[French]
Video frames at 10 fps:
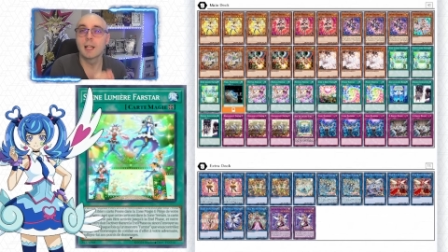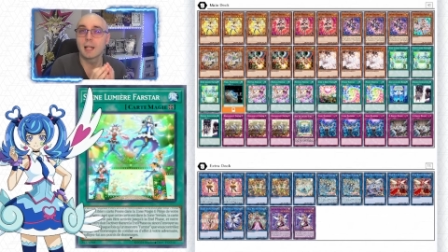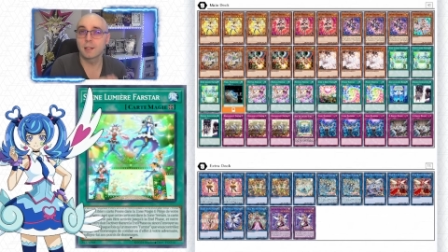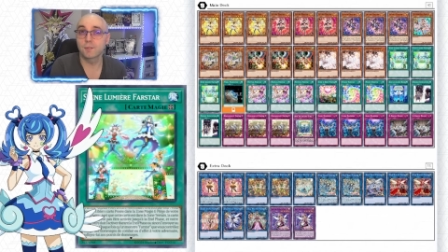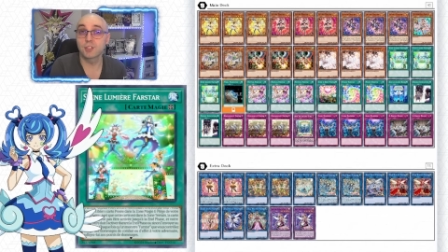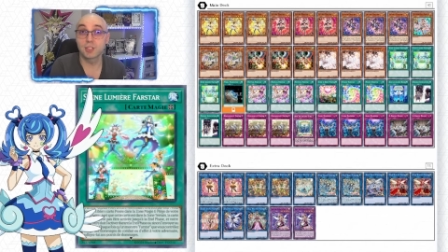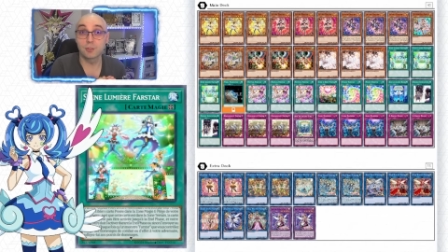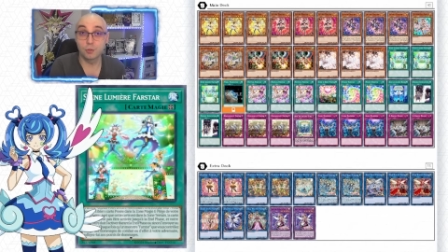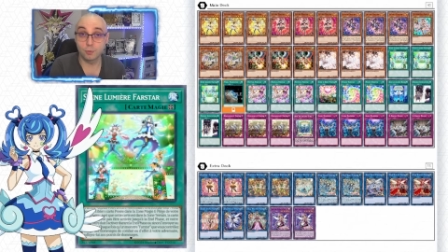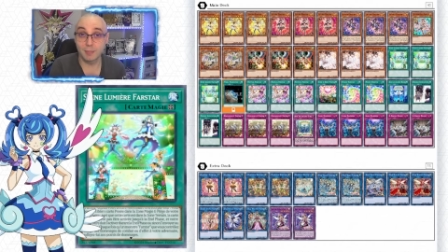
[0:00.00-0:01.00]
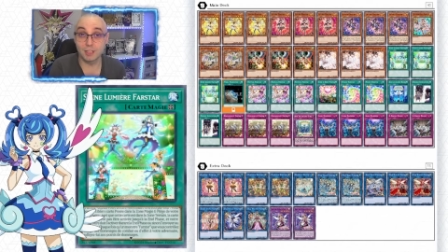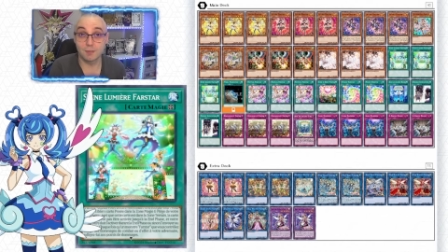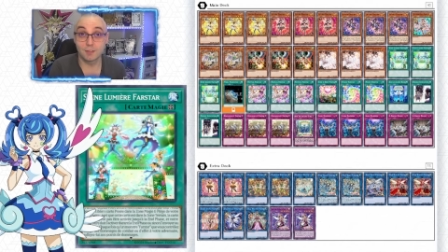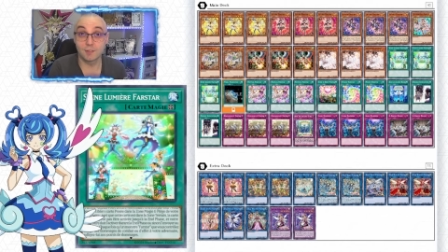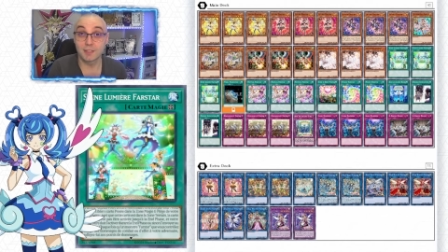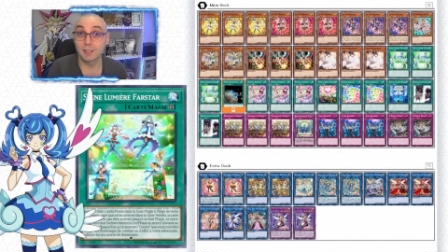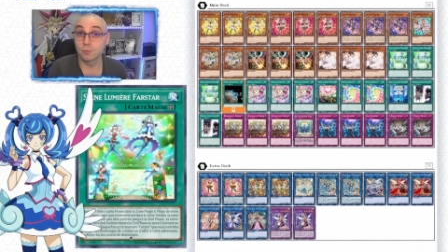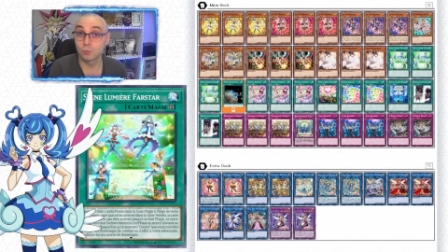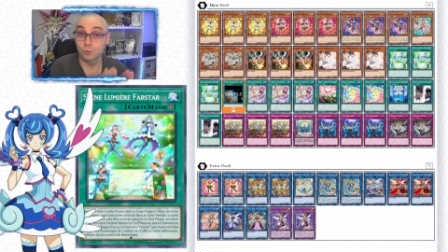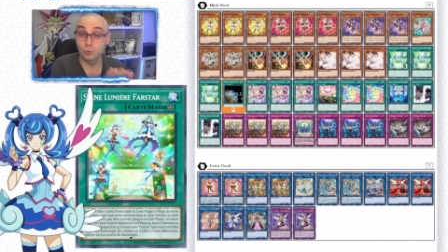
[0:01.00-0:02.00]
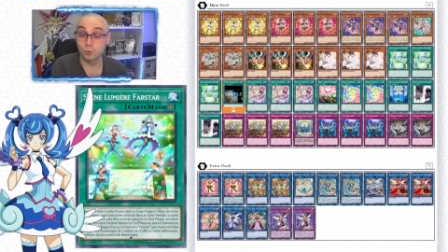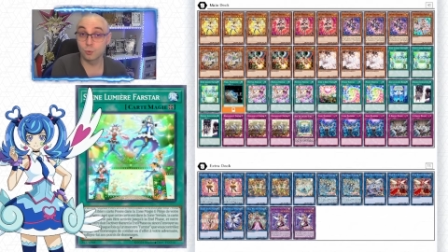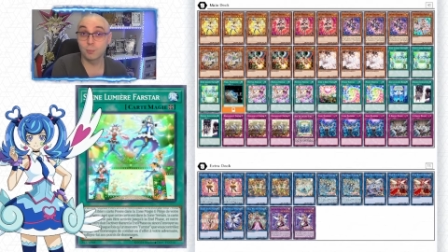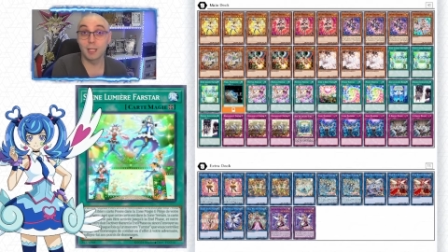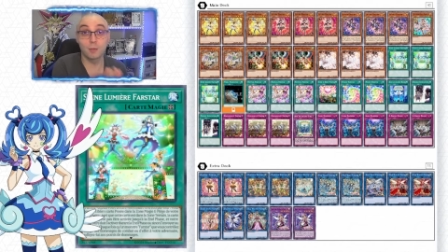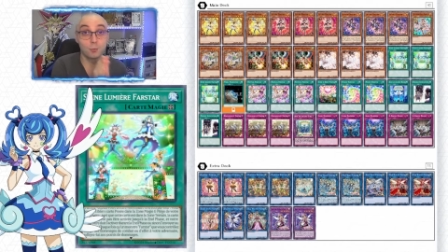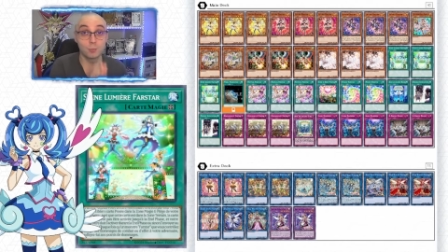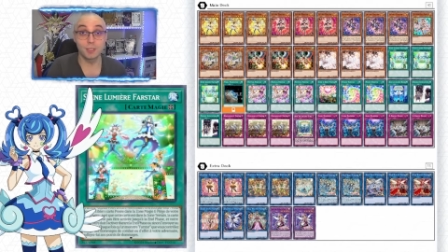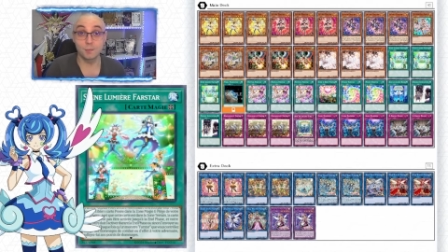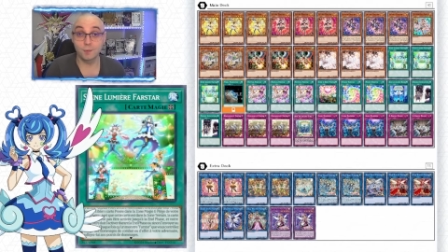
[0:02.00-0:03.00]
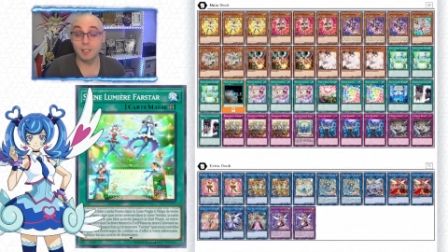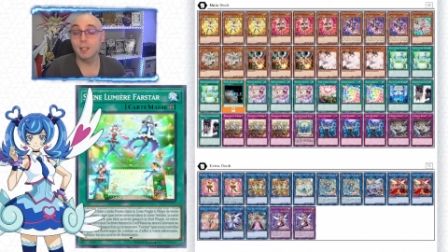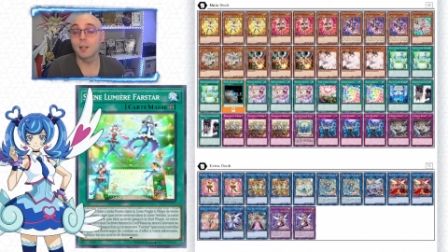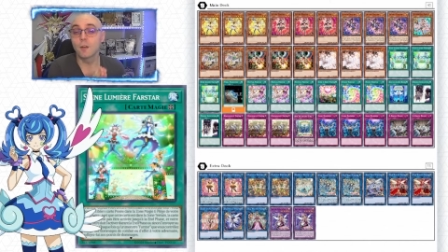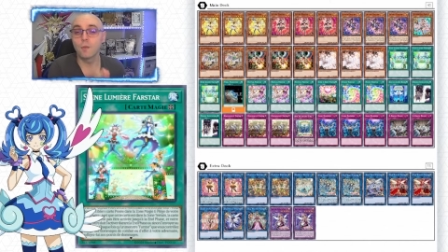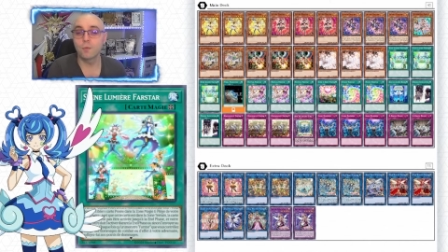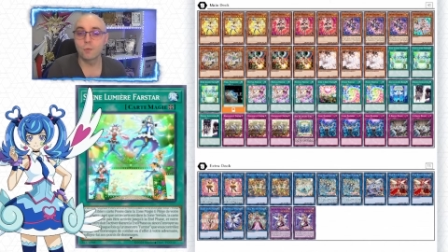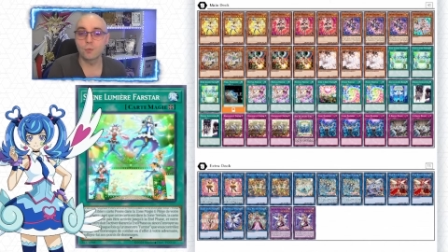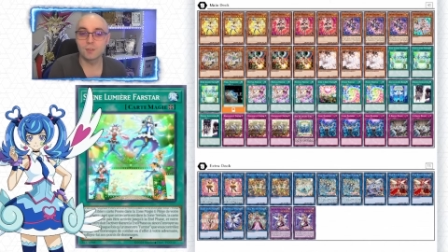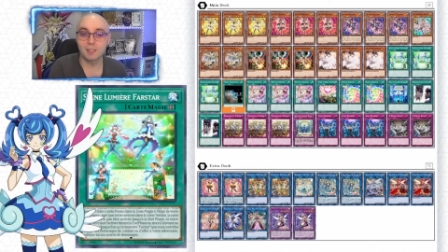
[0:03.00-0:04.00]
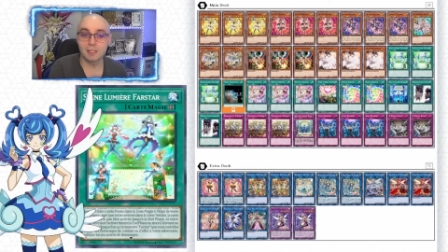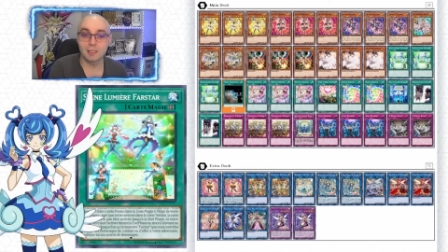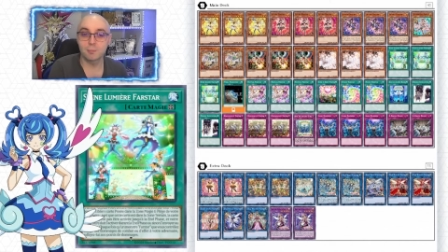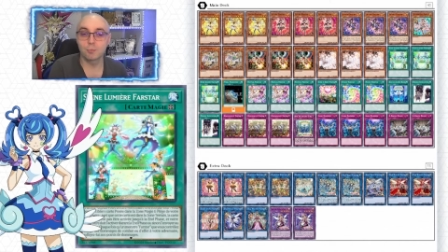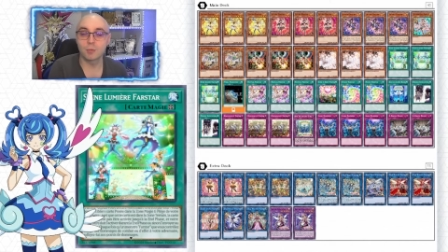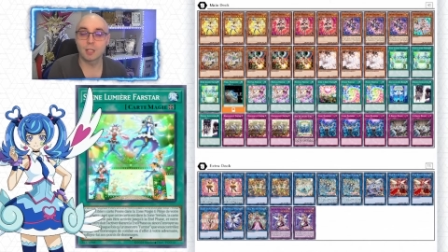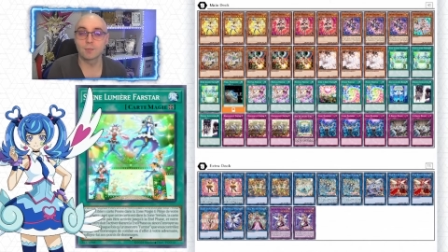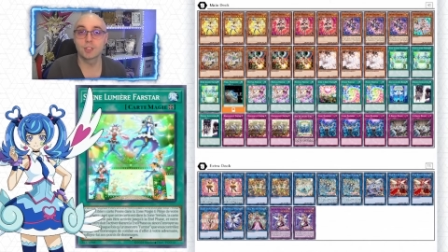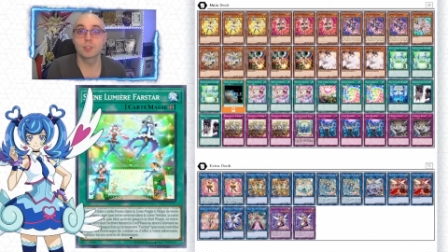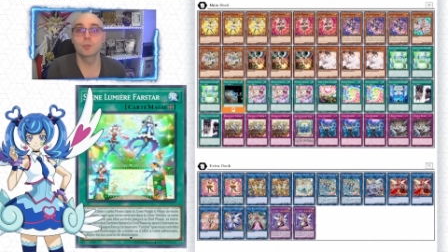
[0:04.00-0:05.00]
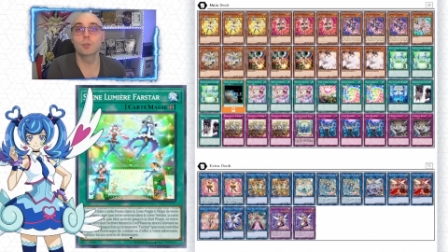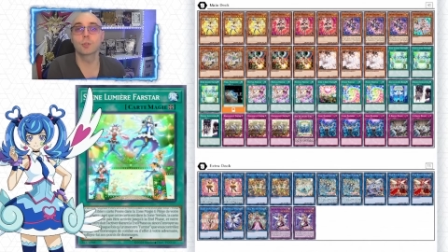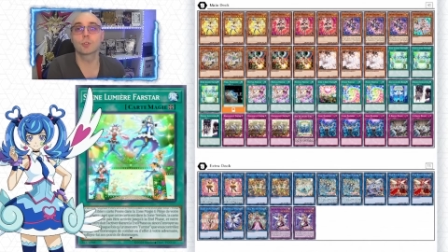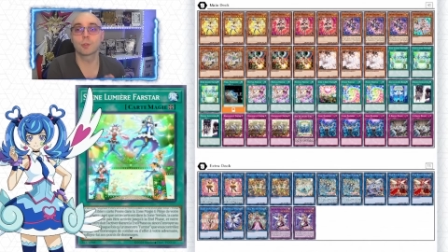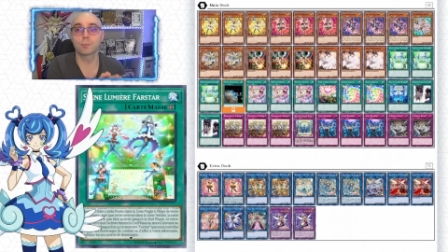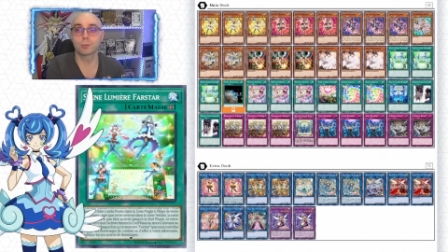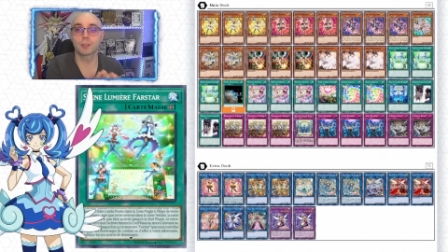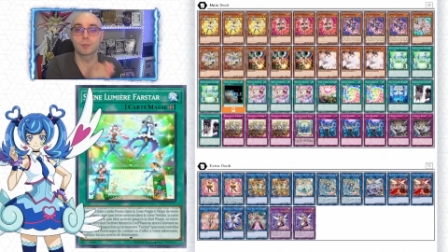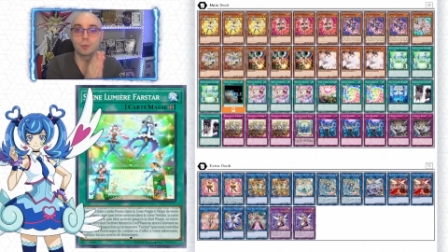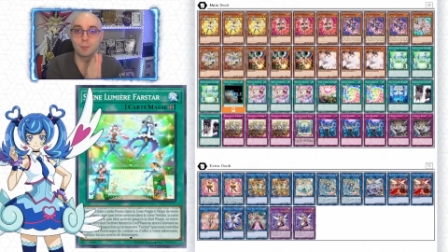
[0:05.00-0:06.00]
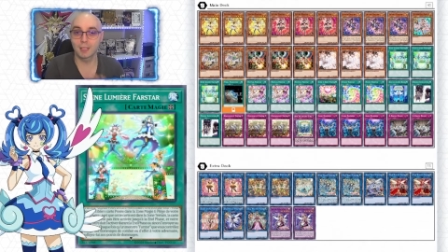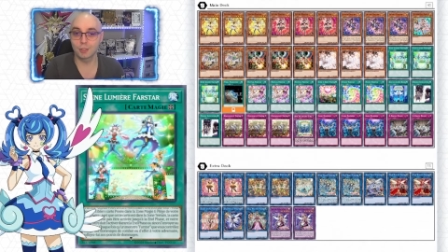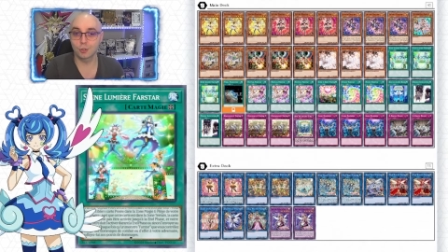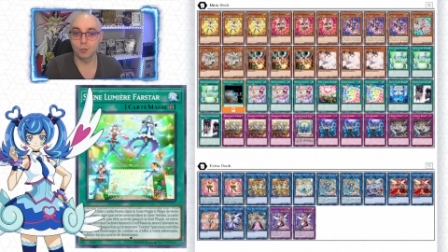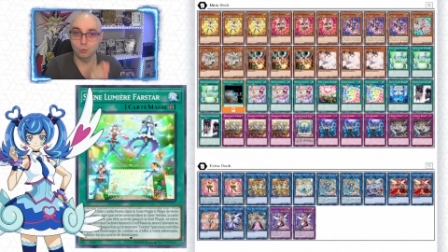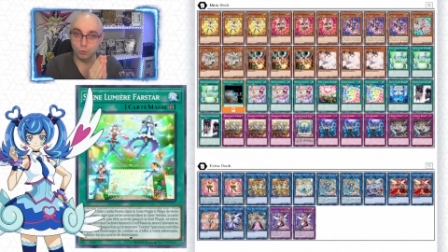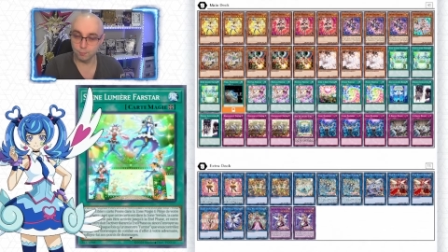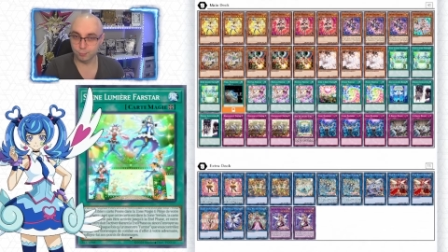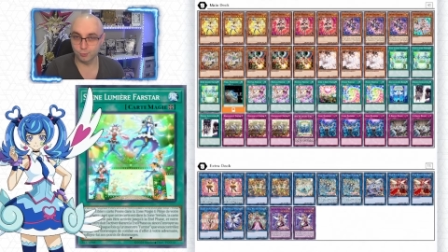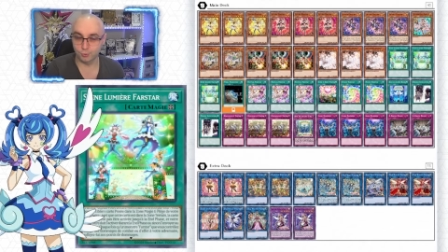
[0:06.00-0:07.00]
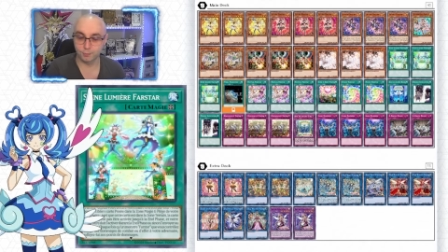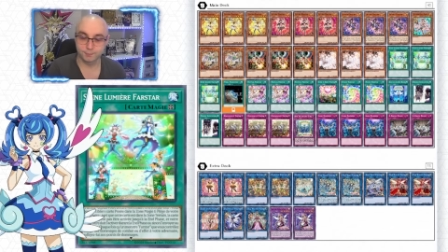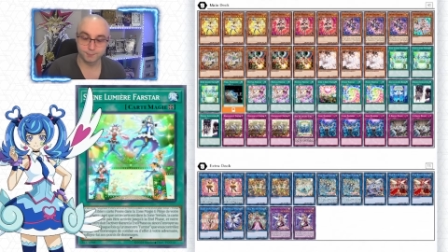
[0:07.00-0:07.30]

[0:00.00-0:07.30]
inflige des dommages à votre adversaire, donc de combats ou d'effet, vous allez pouvoir infliger 200 points de dommages de plus.